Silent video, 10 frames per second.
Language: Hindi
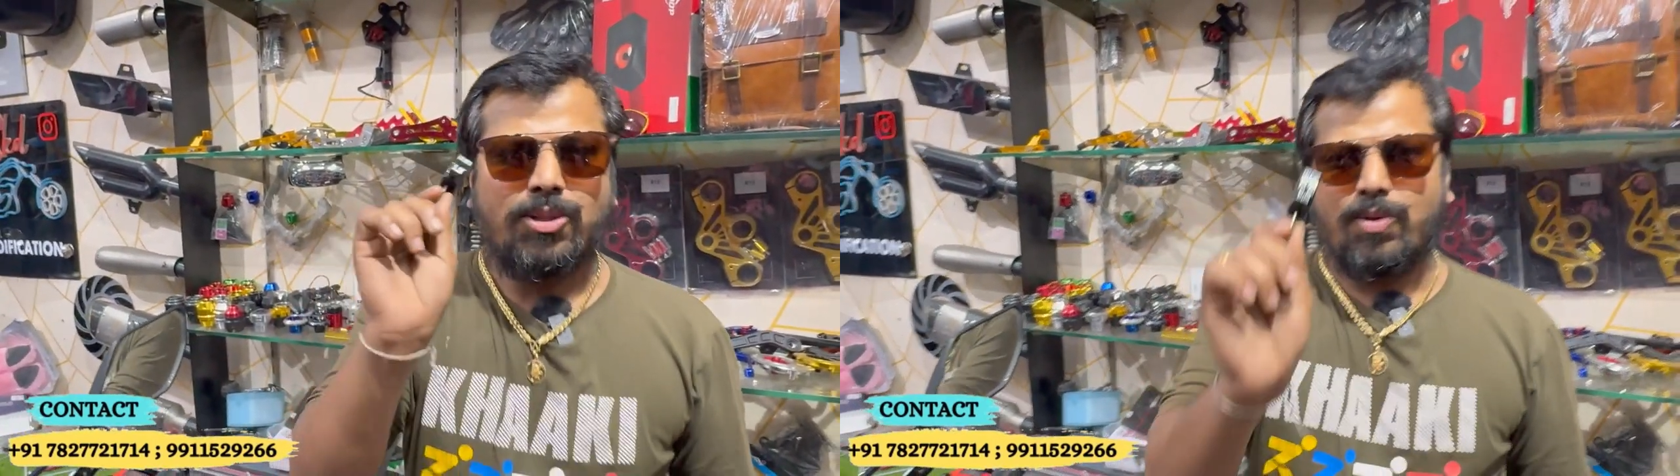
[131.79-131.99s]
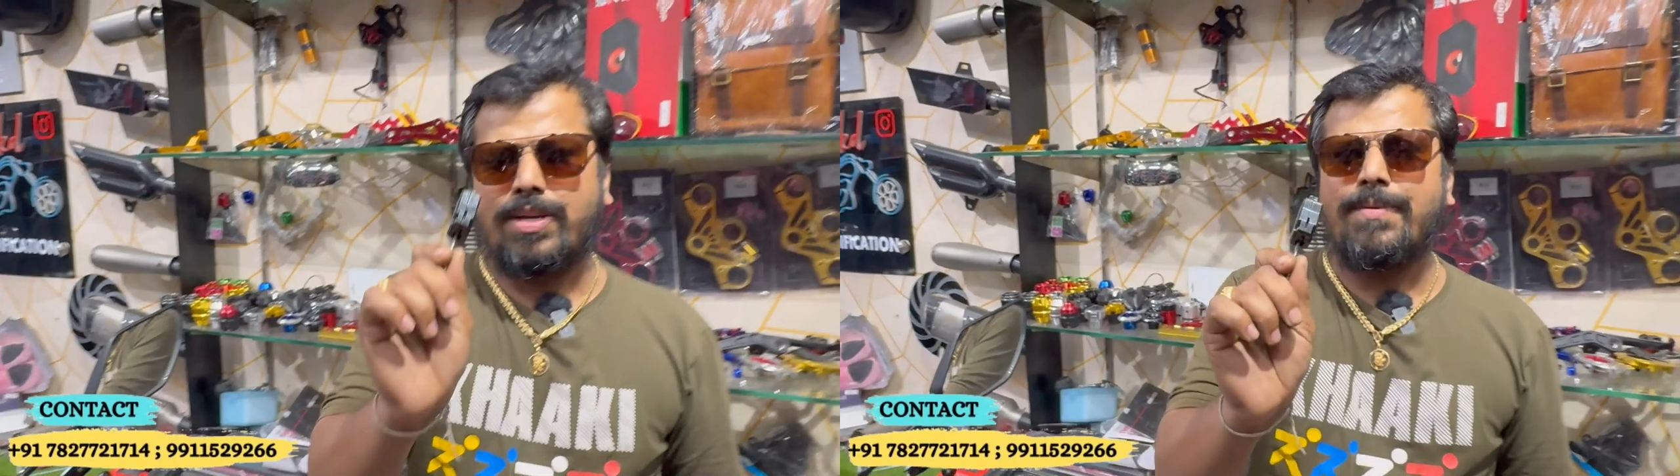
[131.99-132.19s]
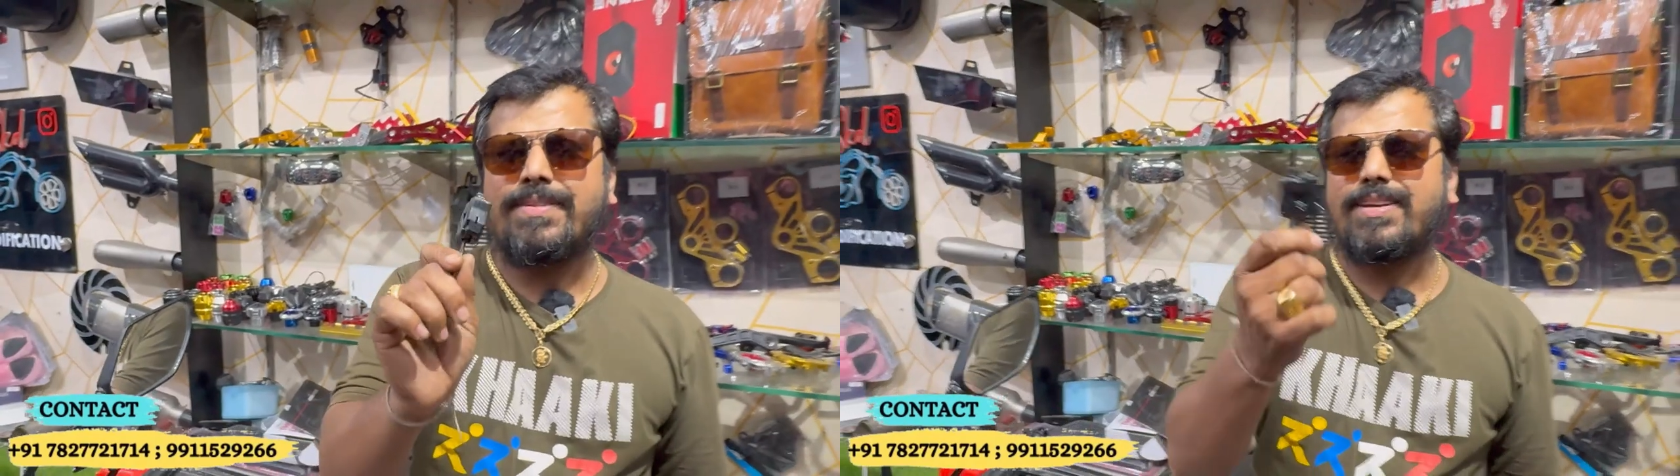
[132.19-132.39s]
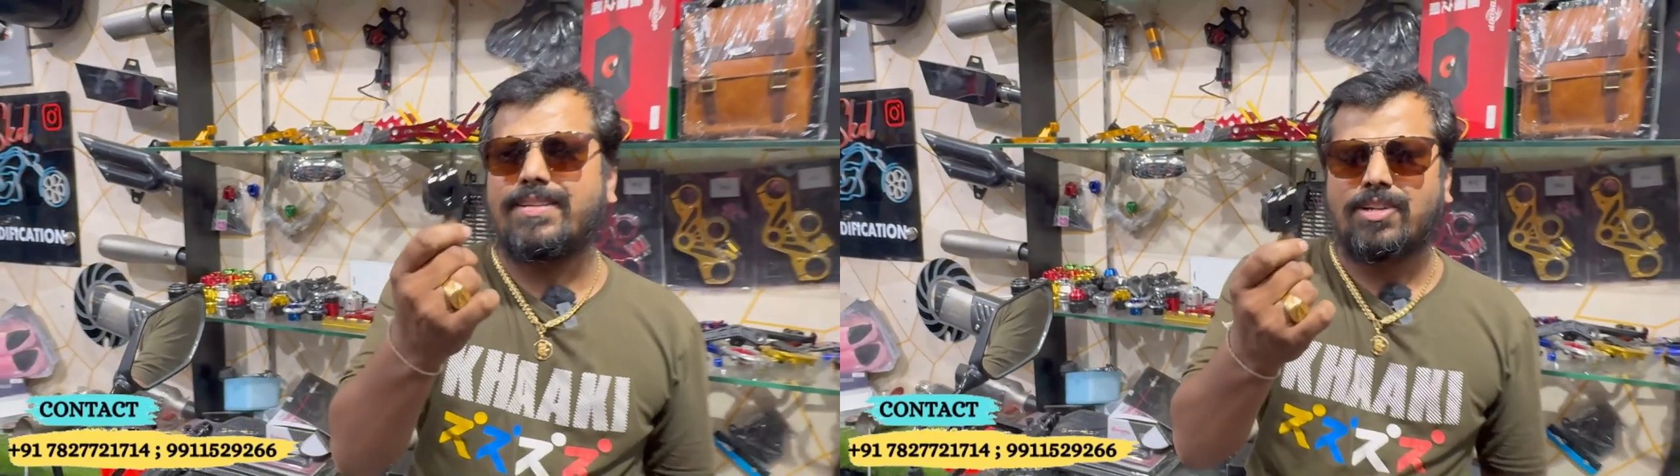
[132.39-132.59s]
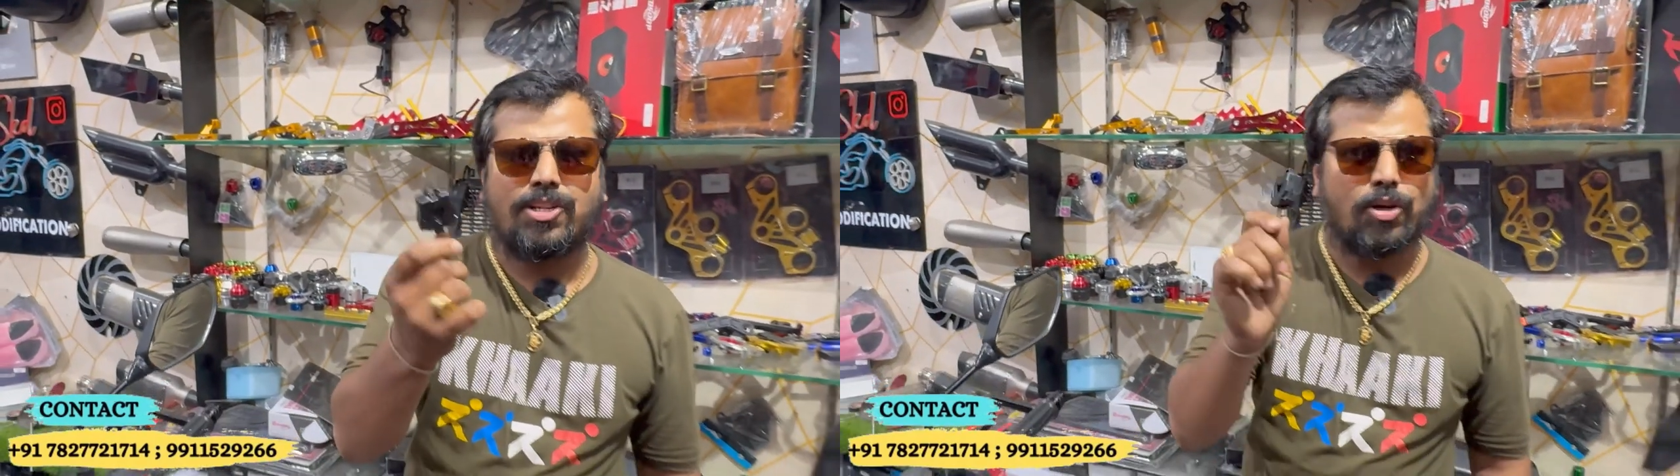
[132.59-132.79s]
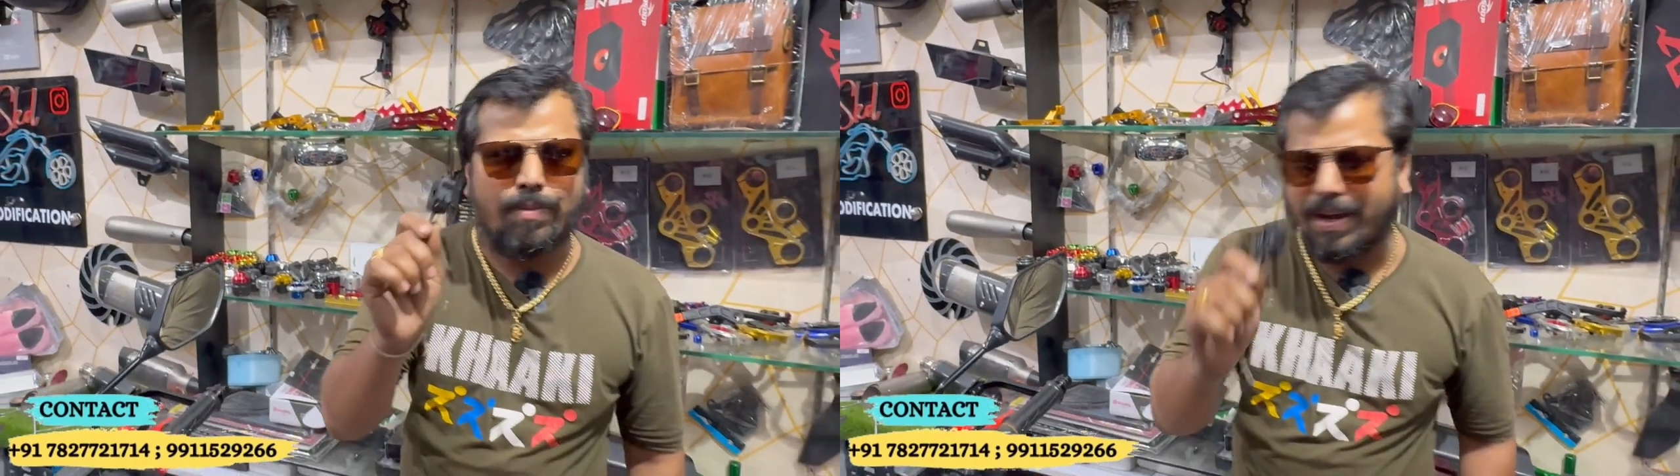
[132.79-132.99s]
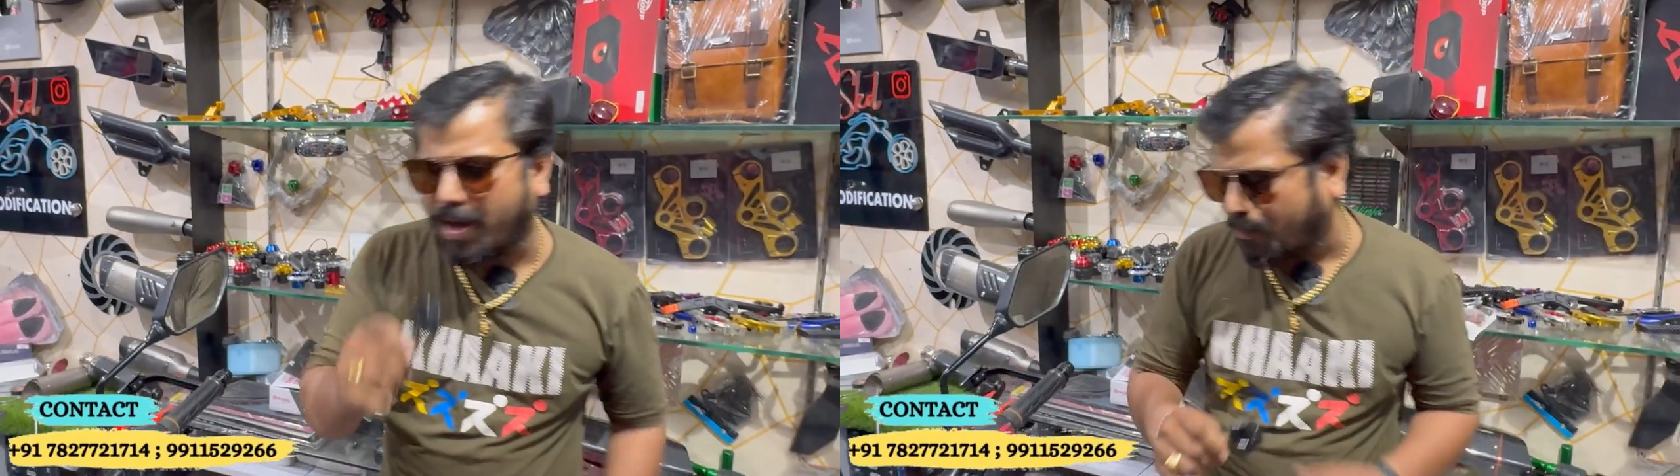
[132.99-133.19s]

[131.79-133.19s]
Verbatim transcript: तो ये भी इसके अंदर देखने मिलेगा